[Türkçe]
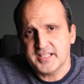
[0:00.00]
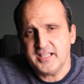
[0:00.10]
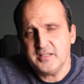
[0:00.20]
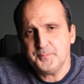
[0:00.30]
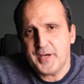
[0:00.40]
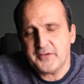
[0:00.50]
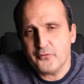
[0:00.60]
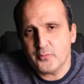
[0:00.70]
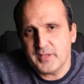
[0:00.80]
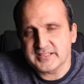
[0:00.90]
Gelelim
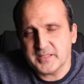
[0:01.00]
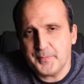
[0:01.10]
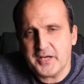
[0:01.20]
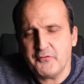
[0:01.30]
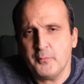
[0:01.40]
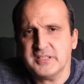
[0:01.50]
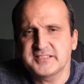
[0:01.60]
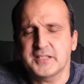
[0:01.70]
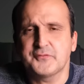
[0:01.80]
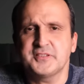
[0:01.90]
performansa.
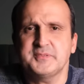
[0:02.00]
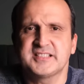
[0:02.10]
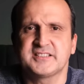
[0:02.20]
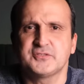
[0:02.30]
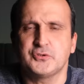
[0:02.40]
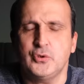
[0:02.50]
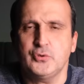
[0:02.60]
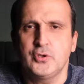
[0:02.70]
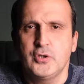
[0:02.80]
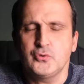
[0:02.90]
Performans tarafında bir sıkıntı
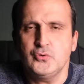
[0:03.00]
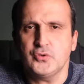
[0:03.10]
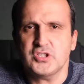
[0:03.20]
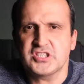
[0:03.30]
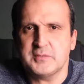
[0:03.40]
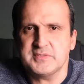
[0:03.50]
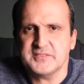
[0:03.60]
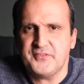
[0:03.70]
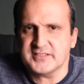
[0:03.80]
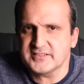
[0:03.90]
yok. Günlük
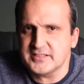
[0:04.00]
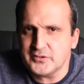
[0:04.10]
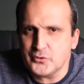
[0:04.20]
işlerimizi fazlasıyla